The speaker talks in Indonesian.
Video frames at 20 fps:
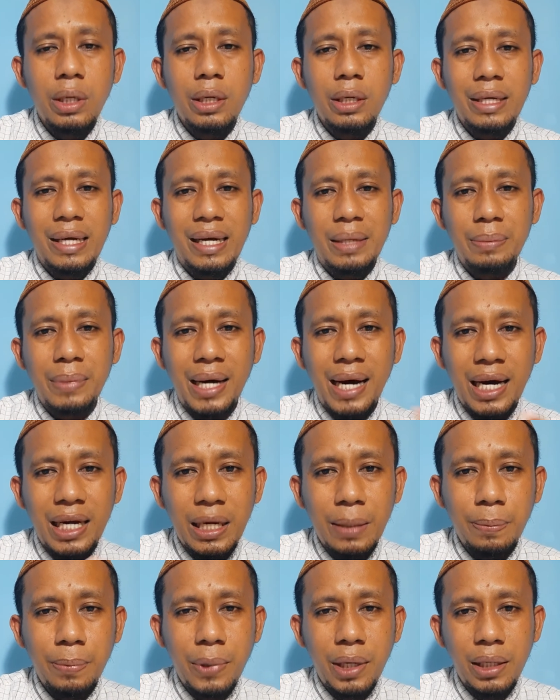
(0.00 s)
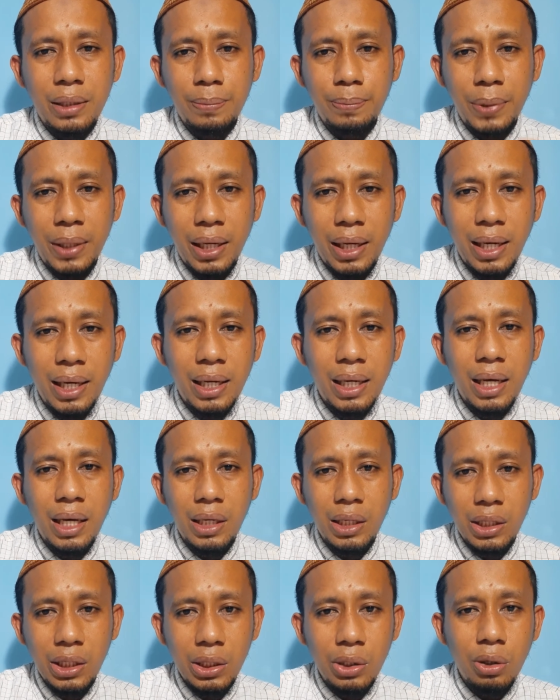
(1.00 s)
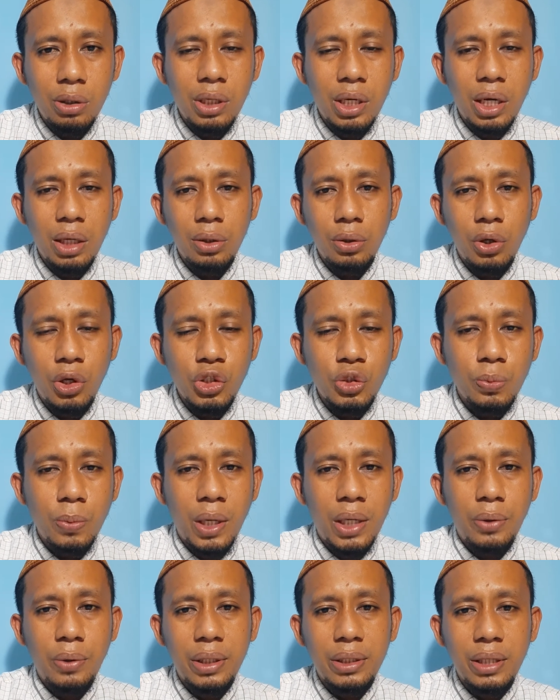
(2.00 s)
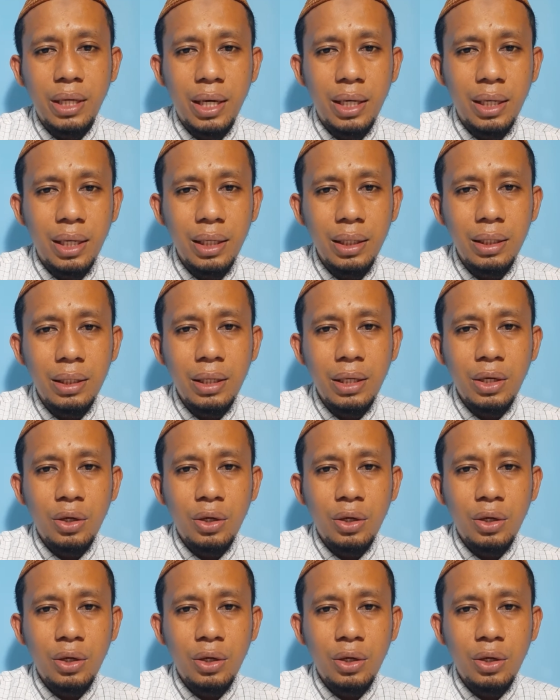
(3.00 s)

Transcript: dengan mengharapkan pahala ridho dari Allah Subhanahu wa taala,